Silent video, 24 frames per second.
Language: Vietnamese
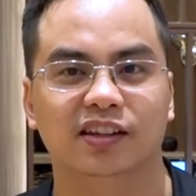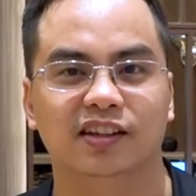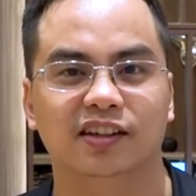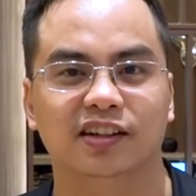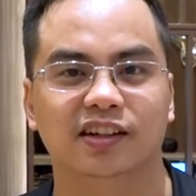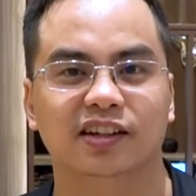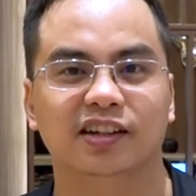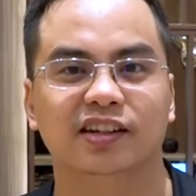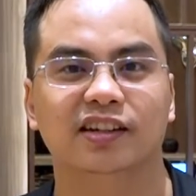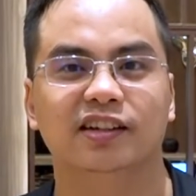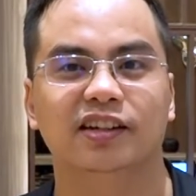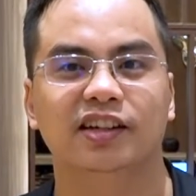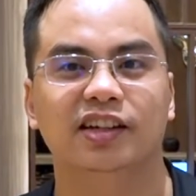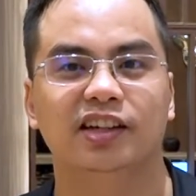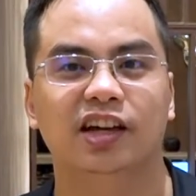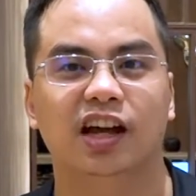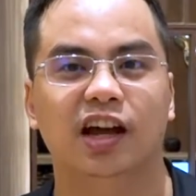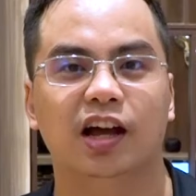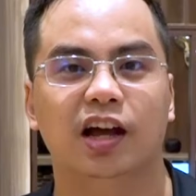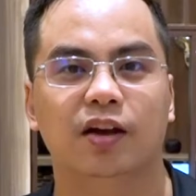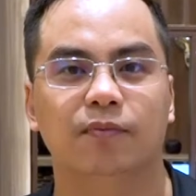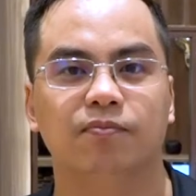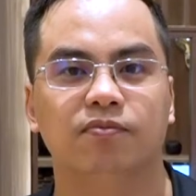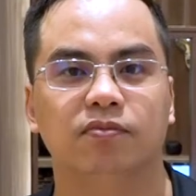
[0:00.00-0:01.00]

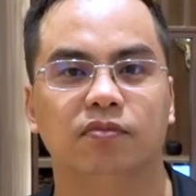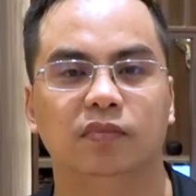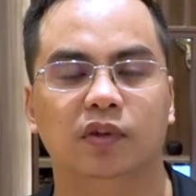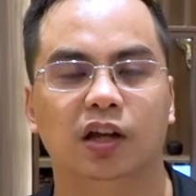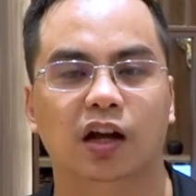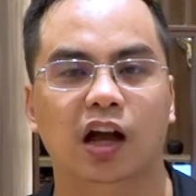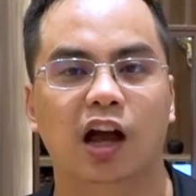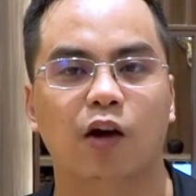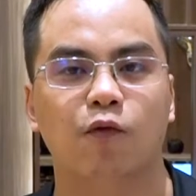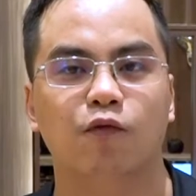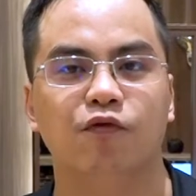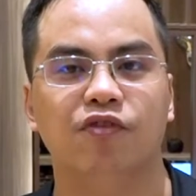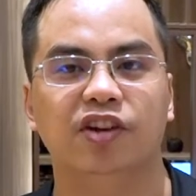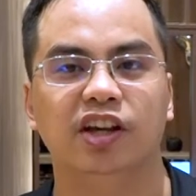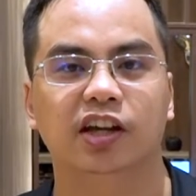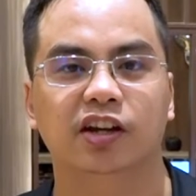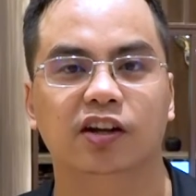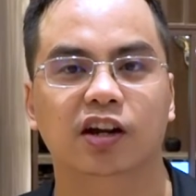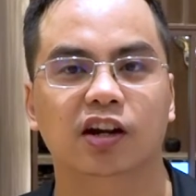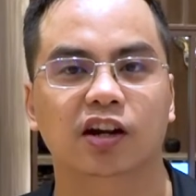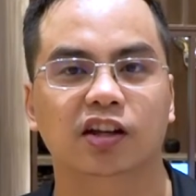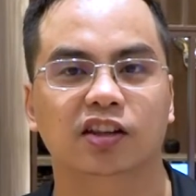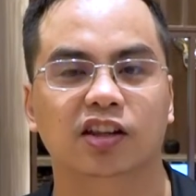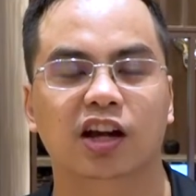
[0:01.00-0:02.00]
những học viên
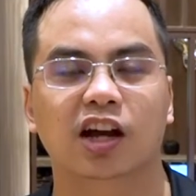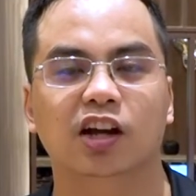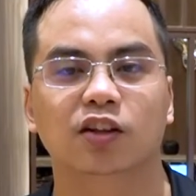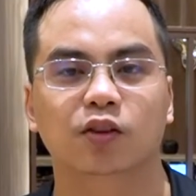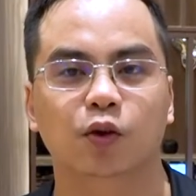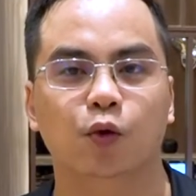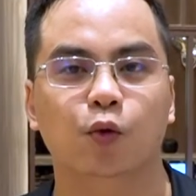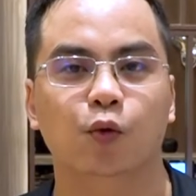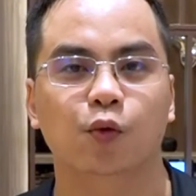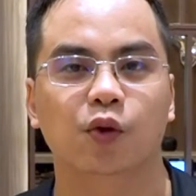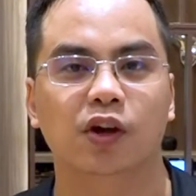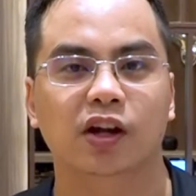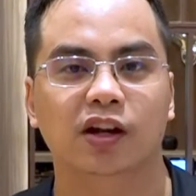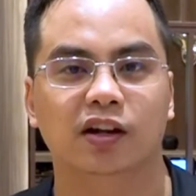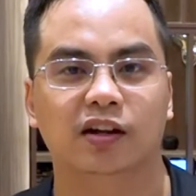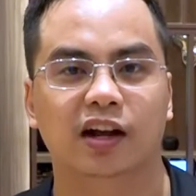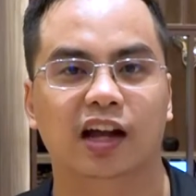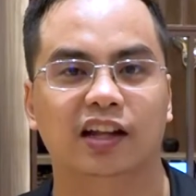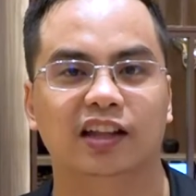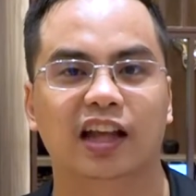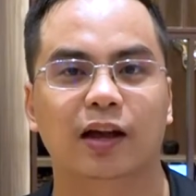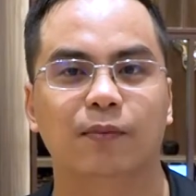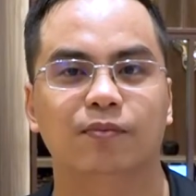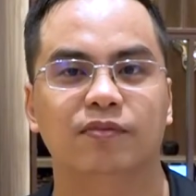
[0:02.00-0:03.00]
rất là thân thuộc
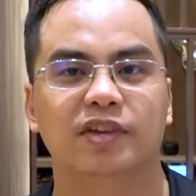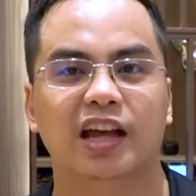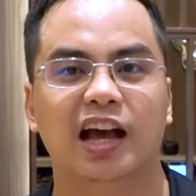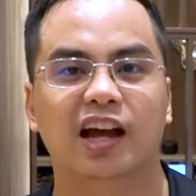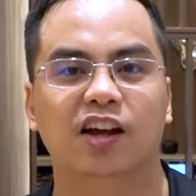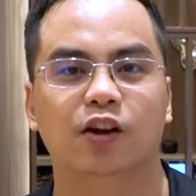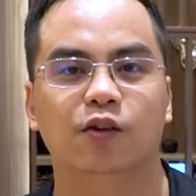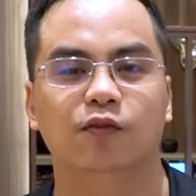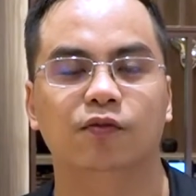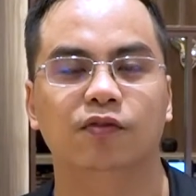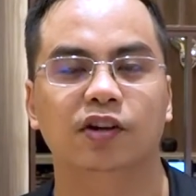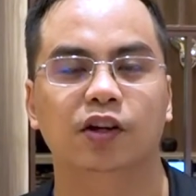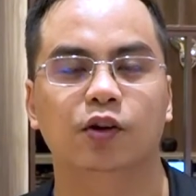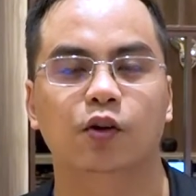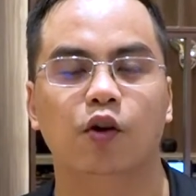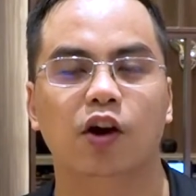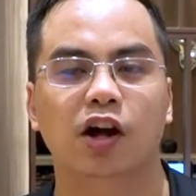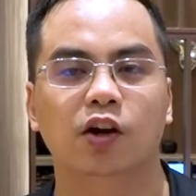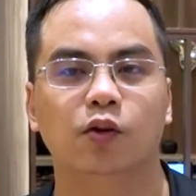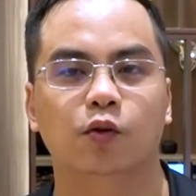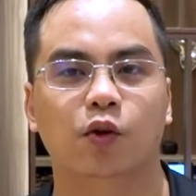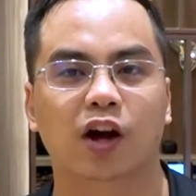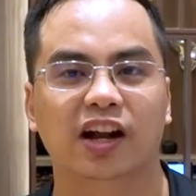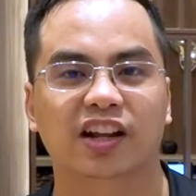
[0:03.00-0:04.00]
đã tham gia cùng với
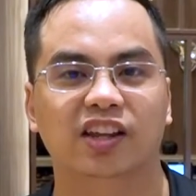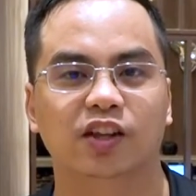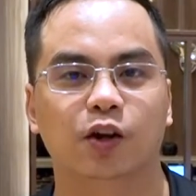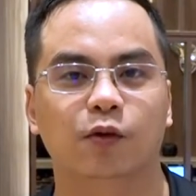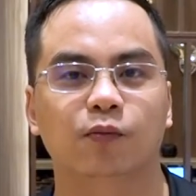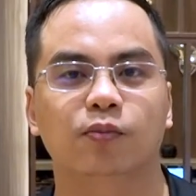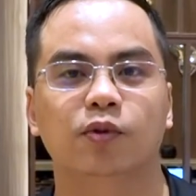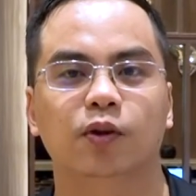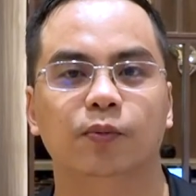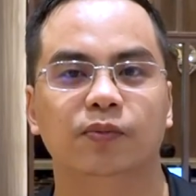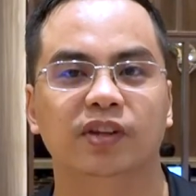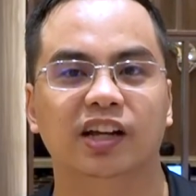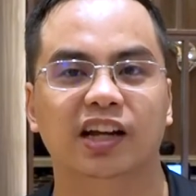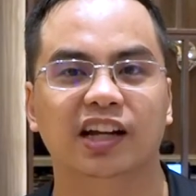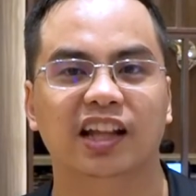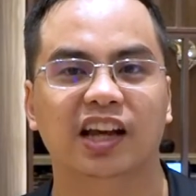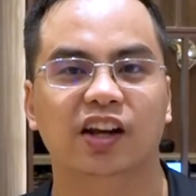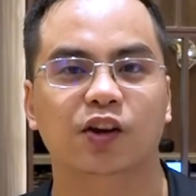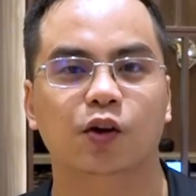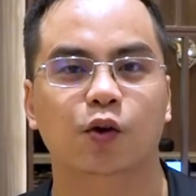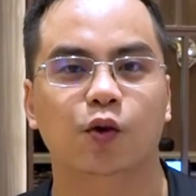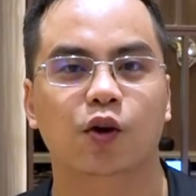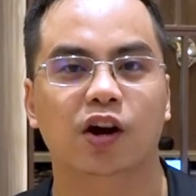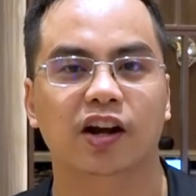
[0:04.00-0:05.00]
khóa của anh Dũng cũng như các
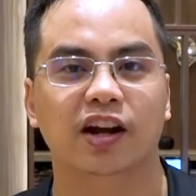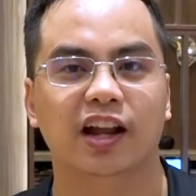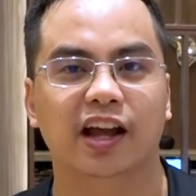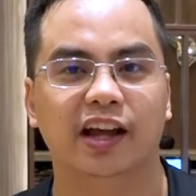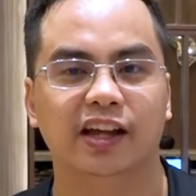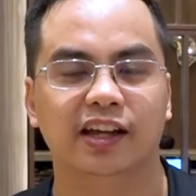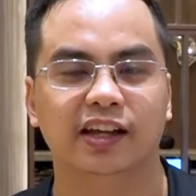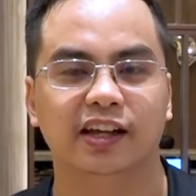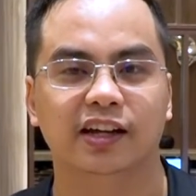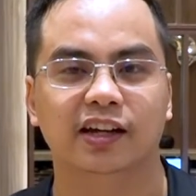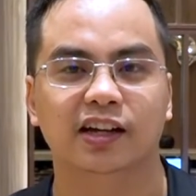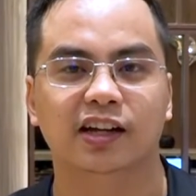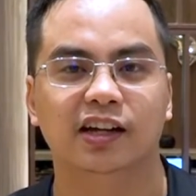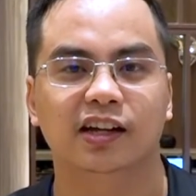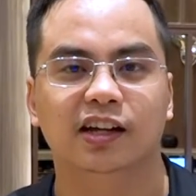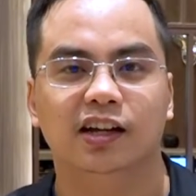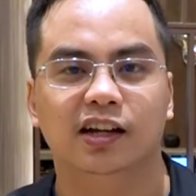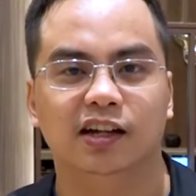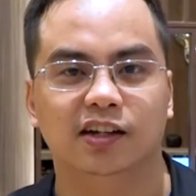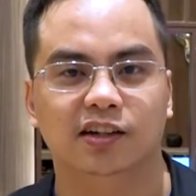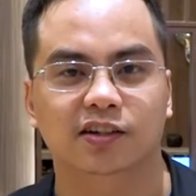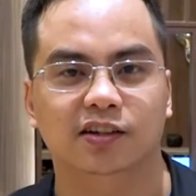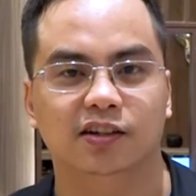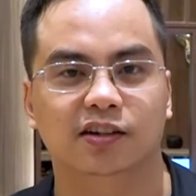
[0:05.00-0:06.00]
thầy cô ở đây
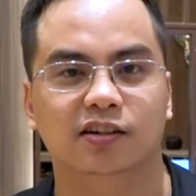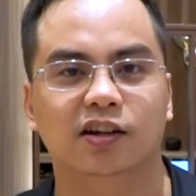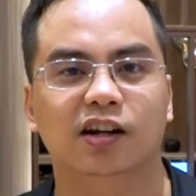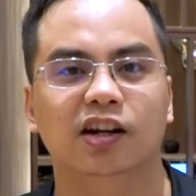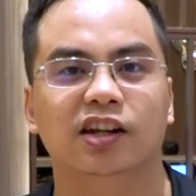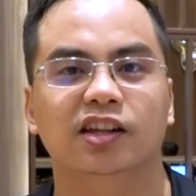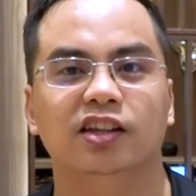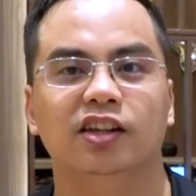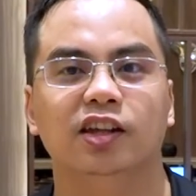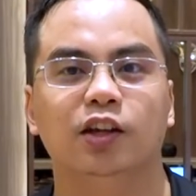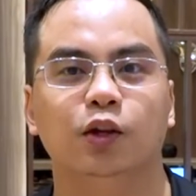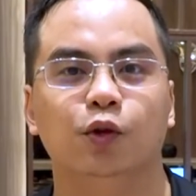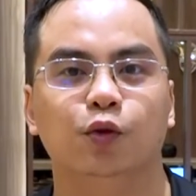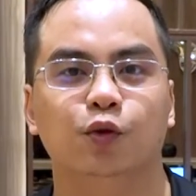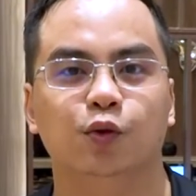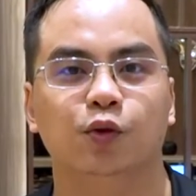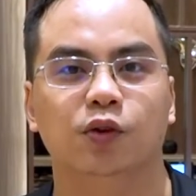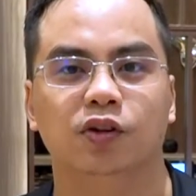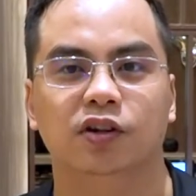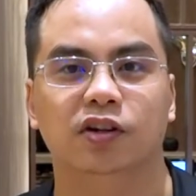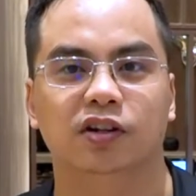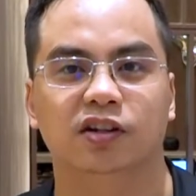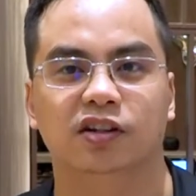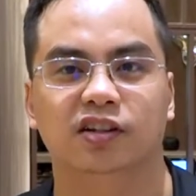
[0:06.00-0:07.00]
được rất là
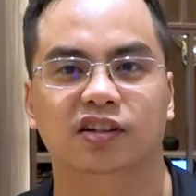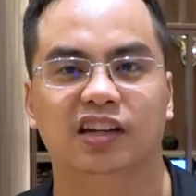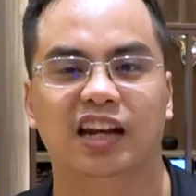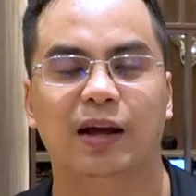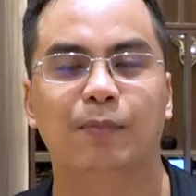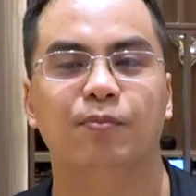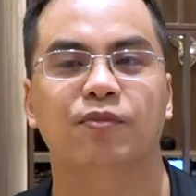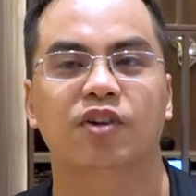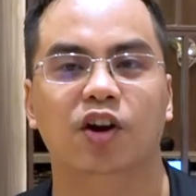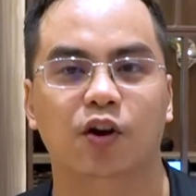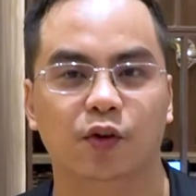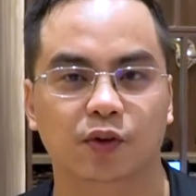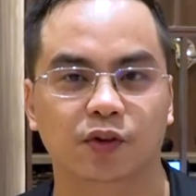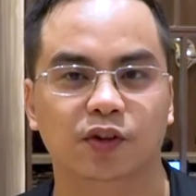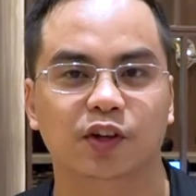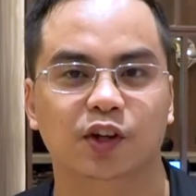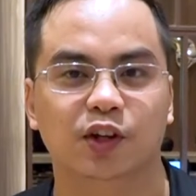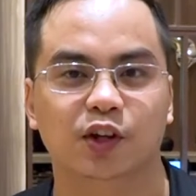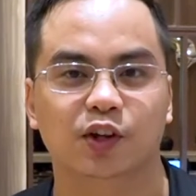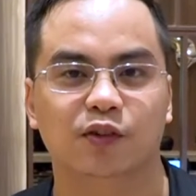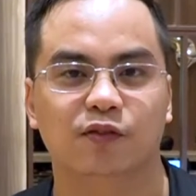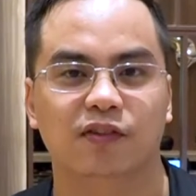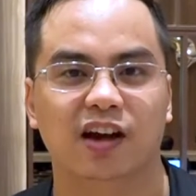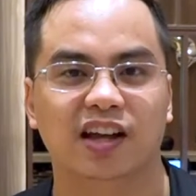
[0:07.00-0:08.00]
nhiều năm rồi
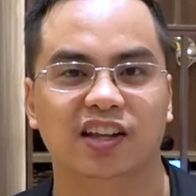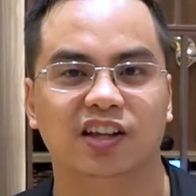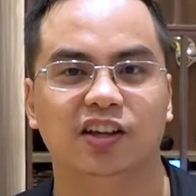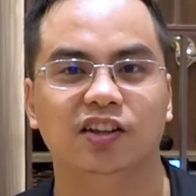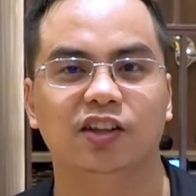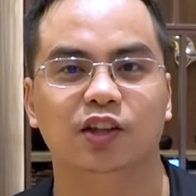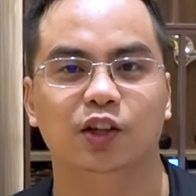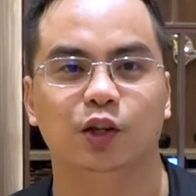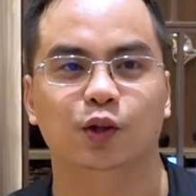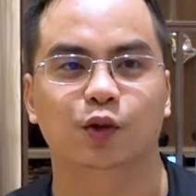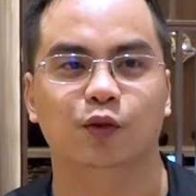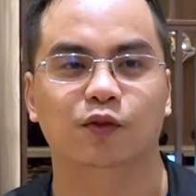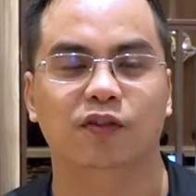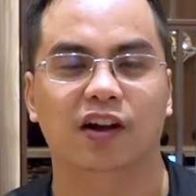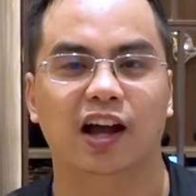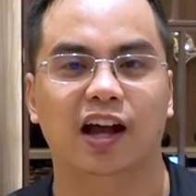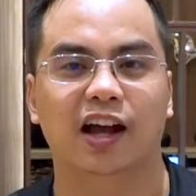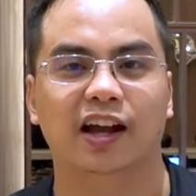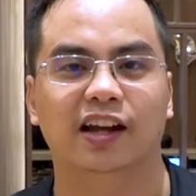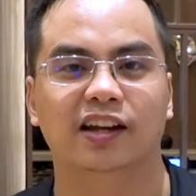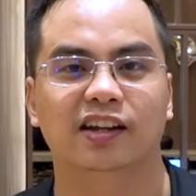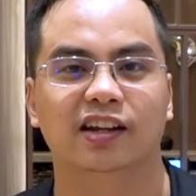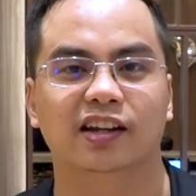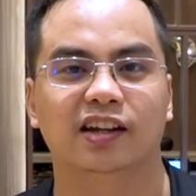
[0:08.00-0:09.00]
và giới thiệu, và
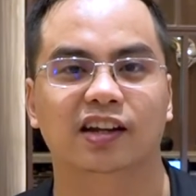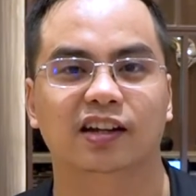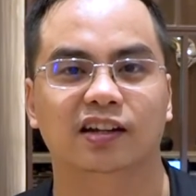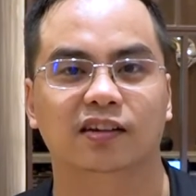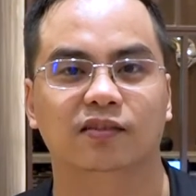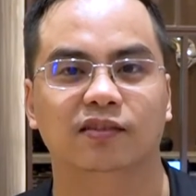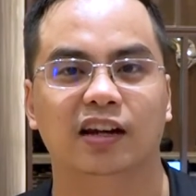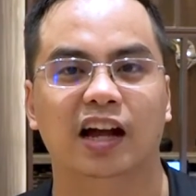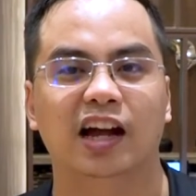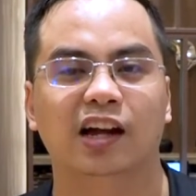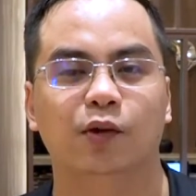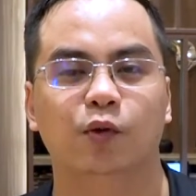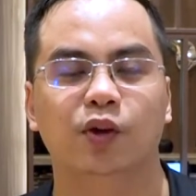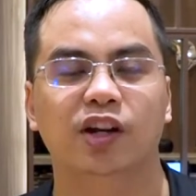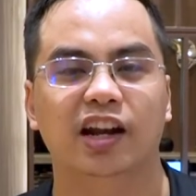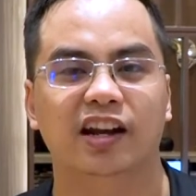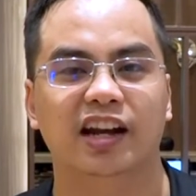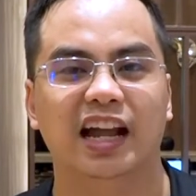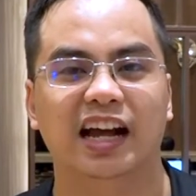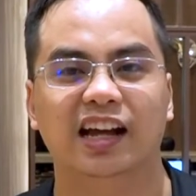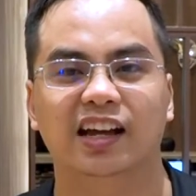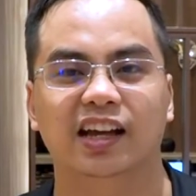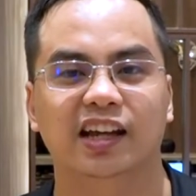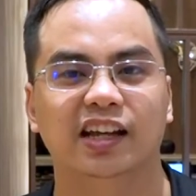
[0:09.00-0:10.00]
anh đang quyết định
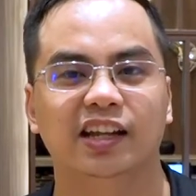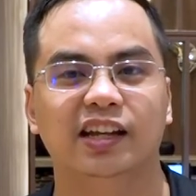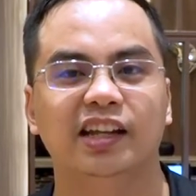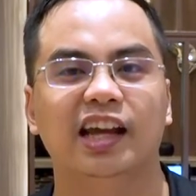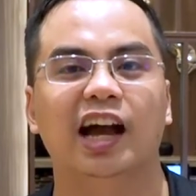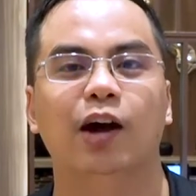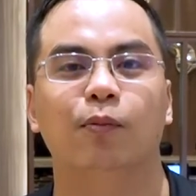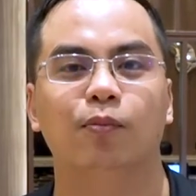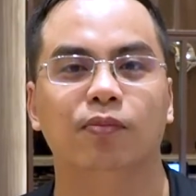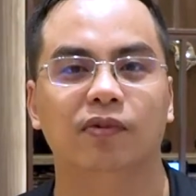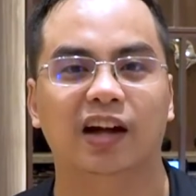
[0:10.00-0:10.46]
đăng ký đi học